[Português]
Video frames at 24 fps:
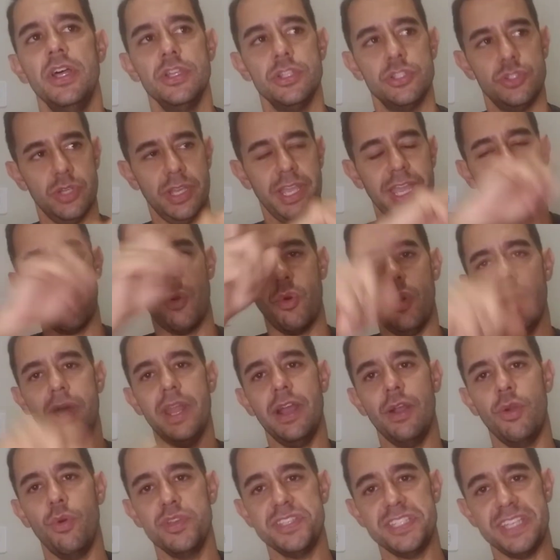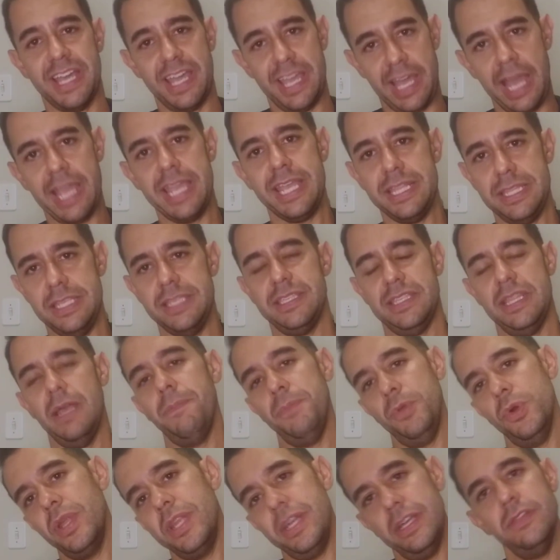Só que agora a coisa ainda está
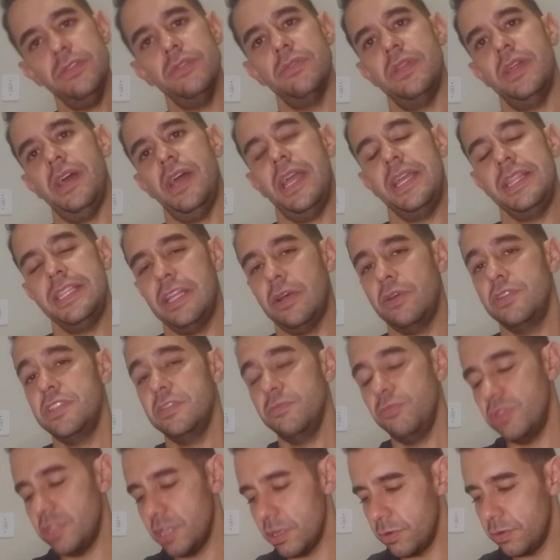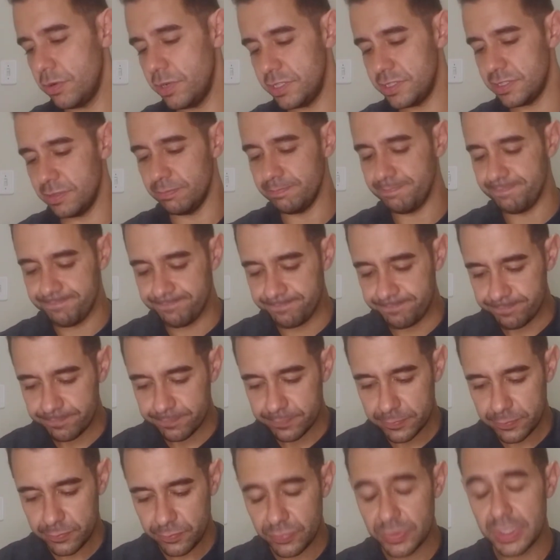piorando, né? Ainda tá aconteceu muita coisa.
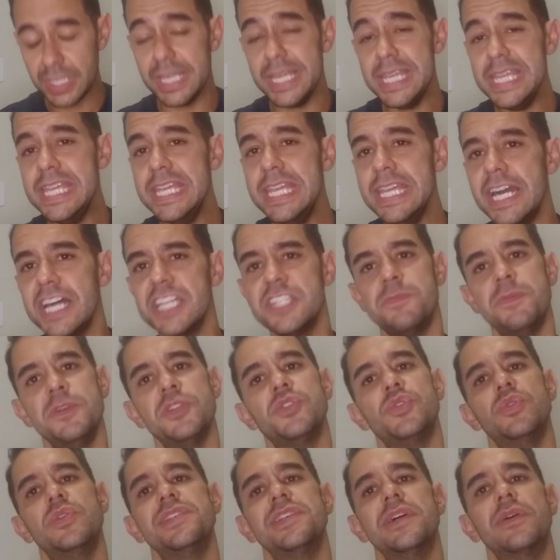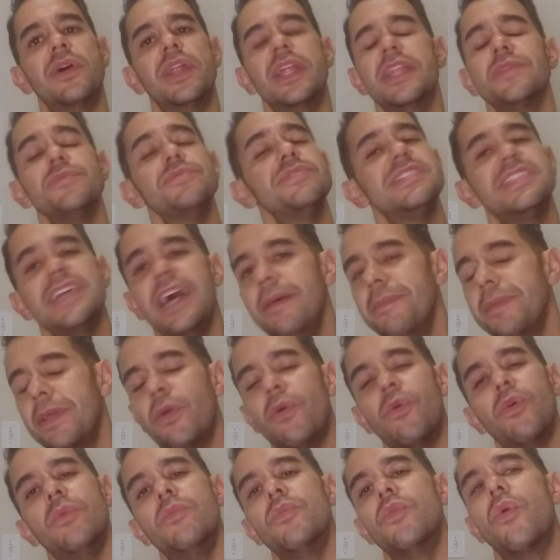E as pessoas agora não sabem
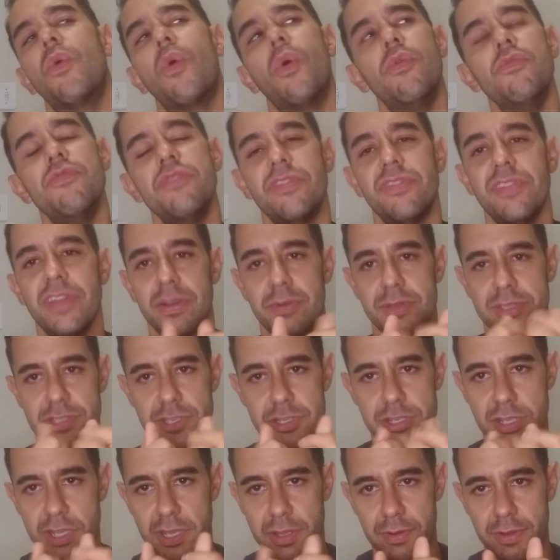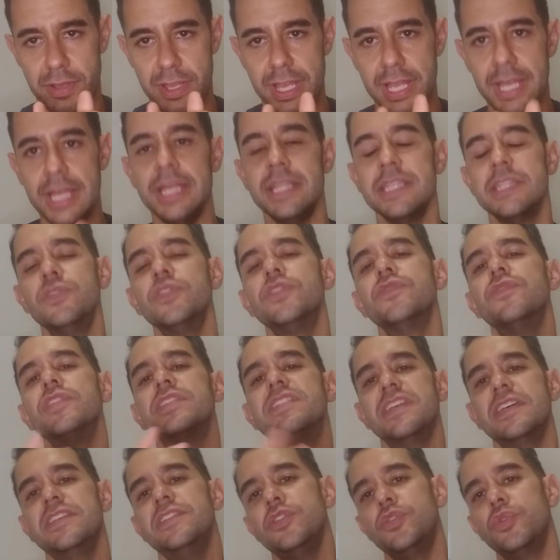como conviver com esse dinheiro. Então, se
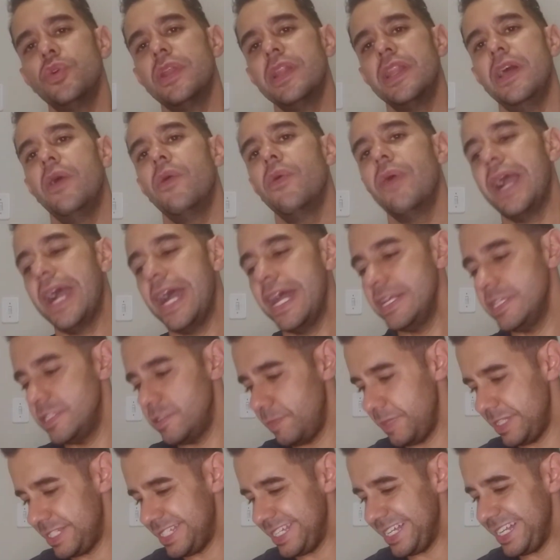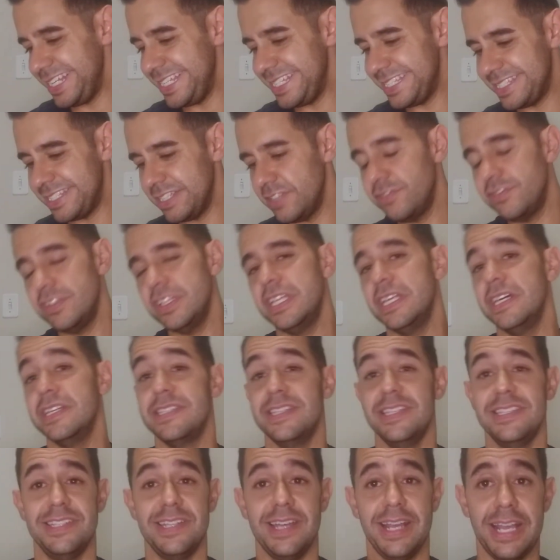você se tornar um cara especialista em
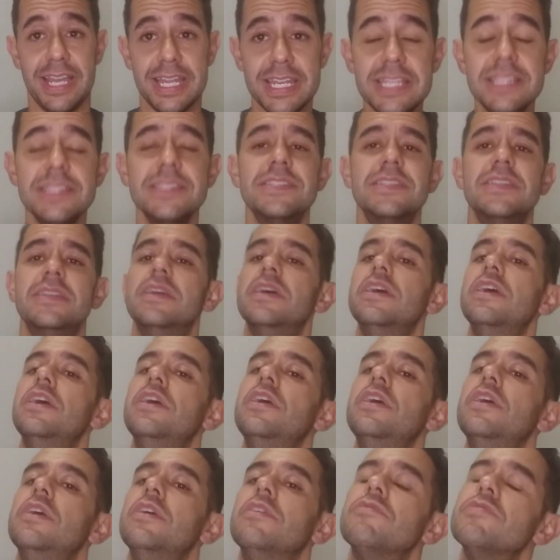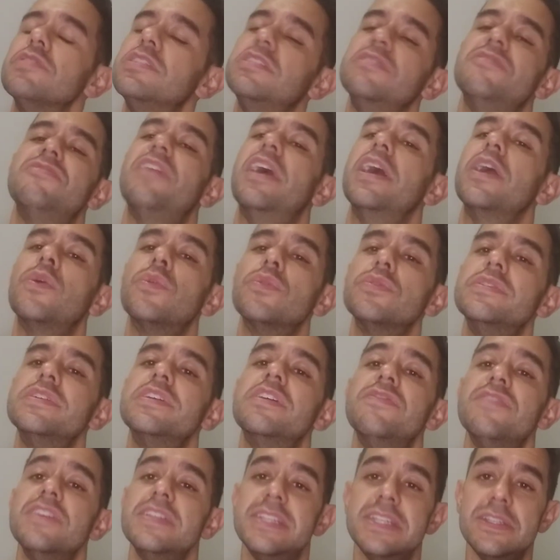finanças na crise, você vai conseguir
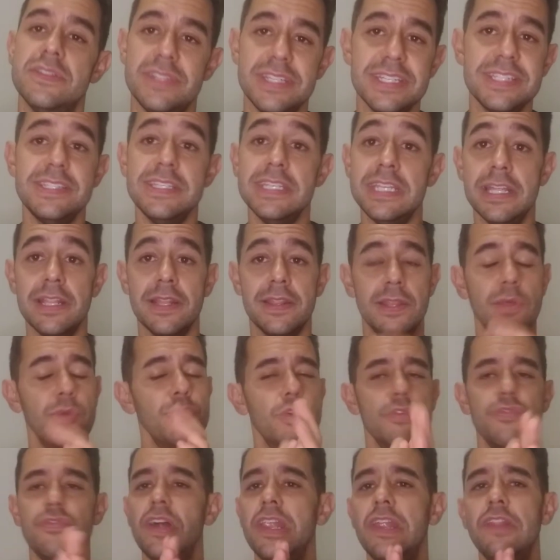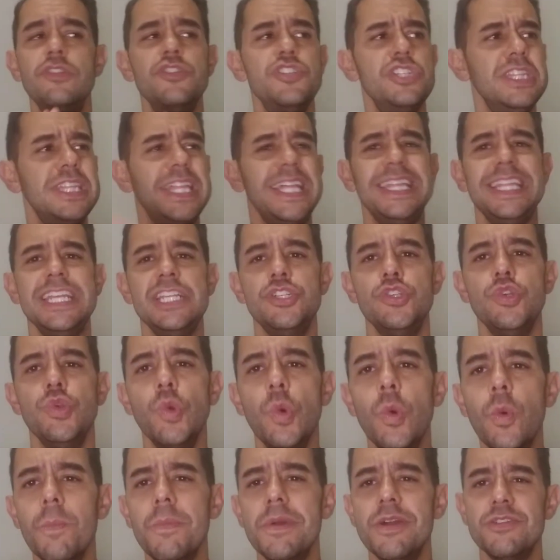fazer isso. E assim, não estou falando de entender de
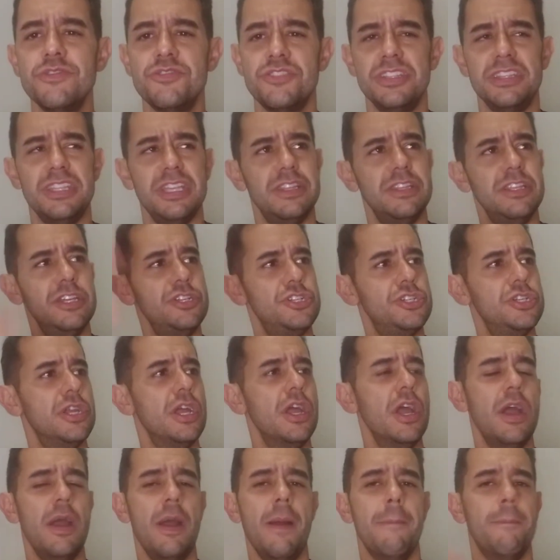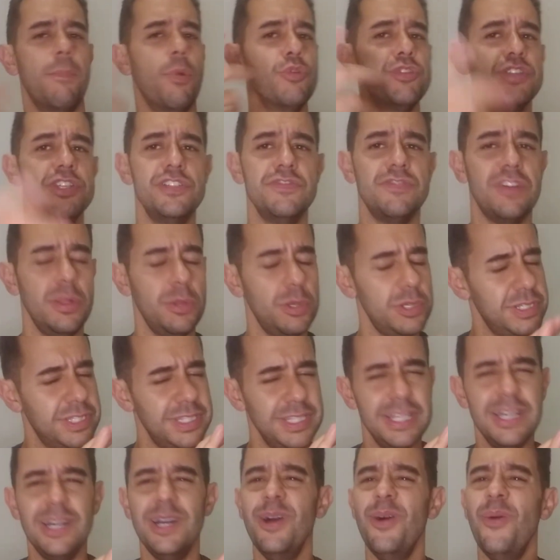números, de entender de bolsa de valores,
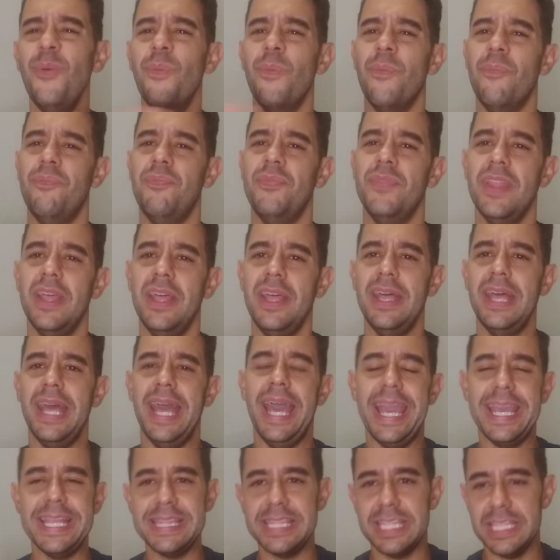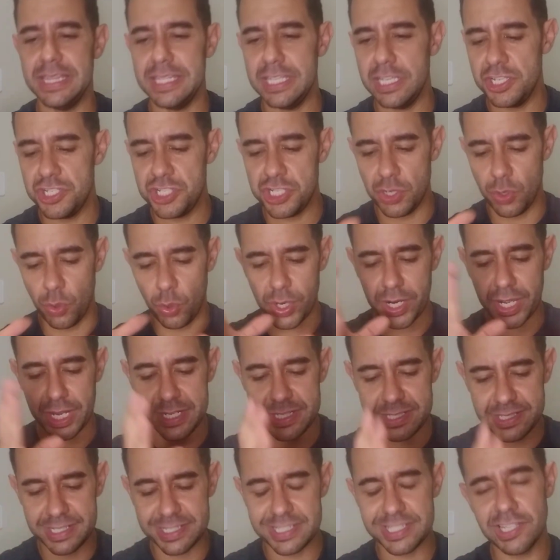não. É entender de
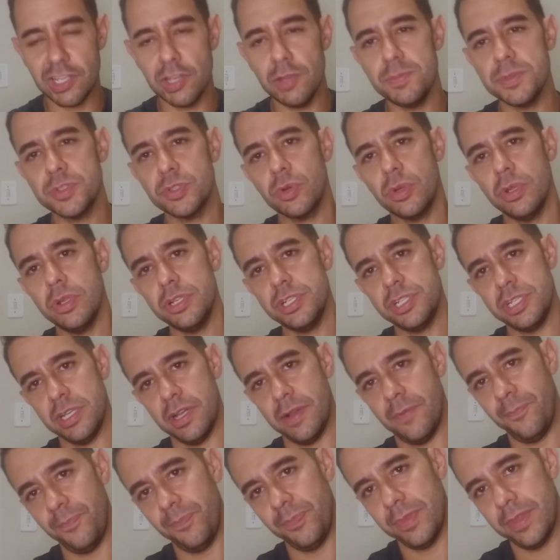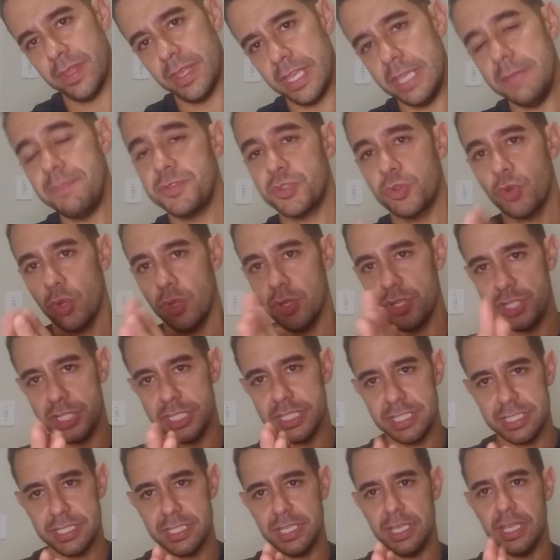organização e psicologia. E psicologia,
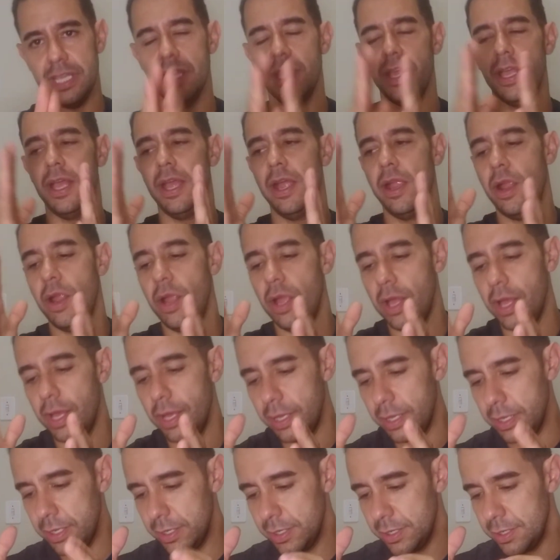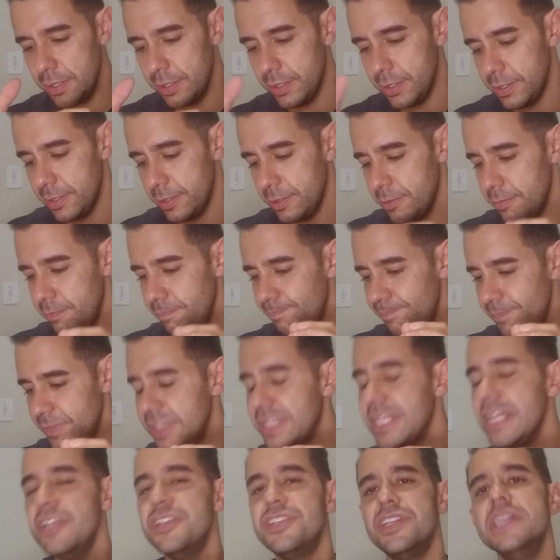sim, uh,
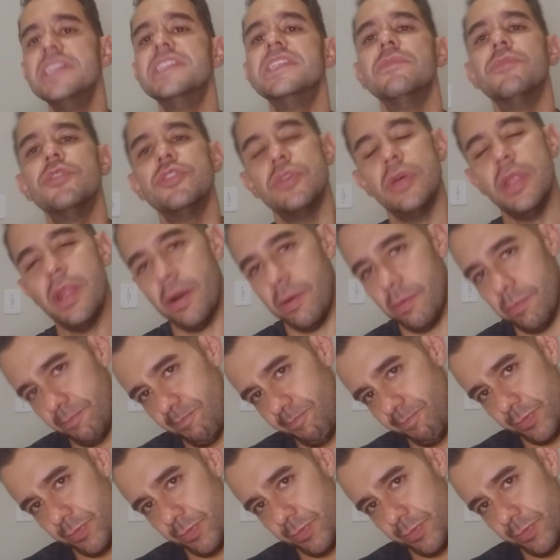inteligência emocional.